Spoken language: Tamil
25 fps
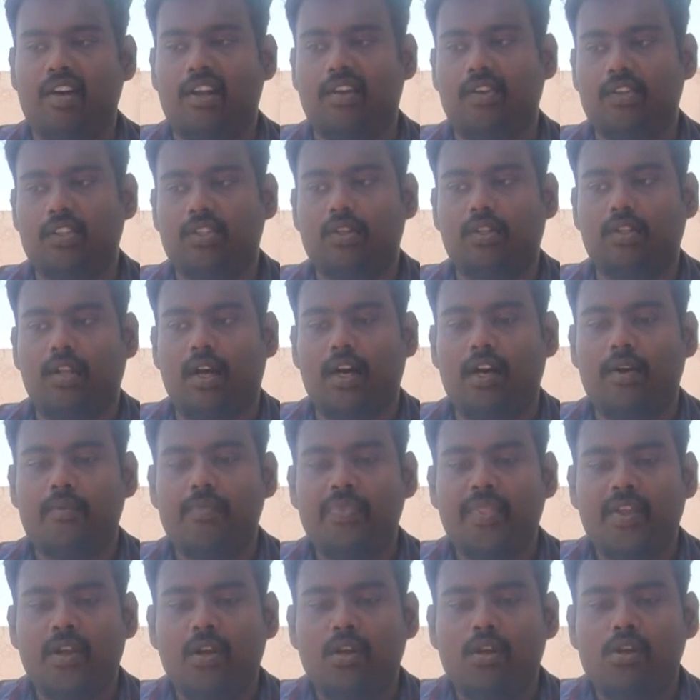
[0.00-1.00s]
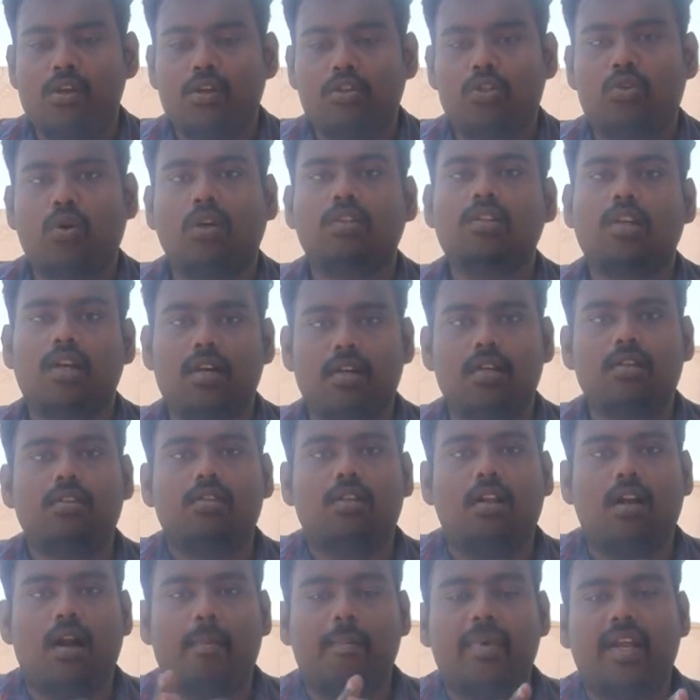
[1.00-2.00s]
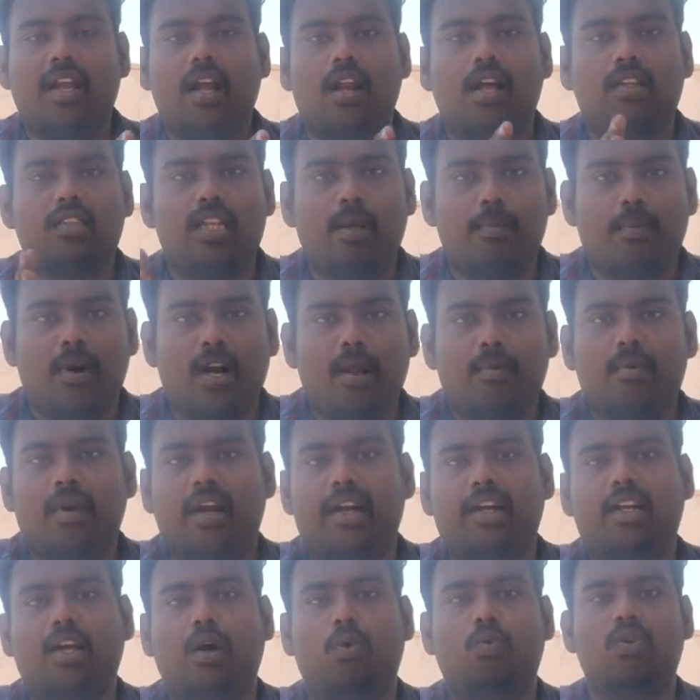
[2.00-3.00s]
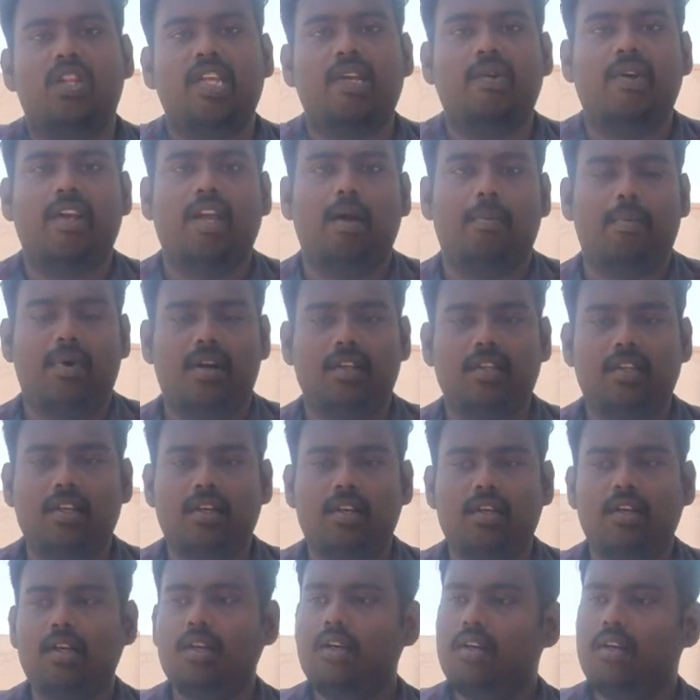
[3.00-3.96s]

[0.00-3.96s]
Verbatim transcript: வேண்டிய விஷயம் தான் ஸோ அந்த நம்பிக்கையில்லா தீர்மானம் லைட்டாக ஒதுக்கி வைக்கப்படுது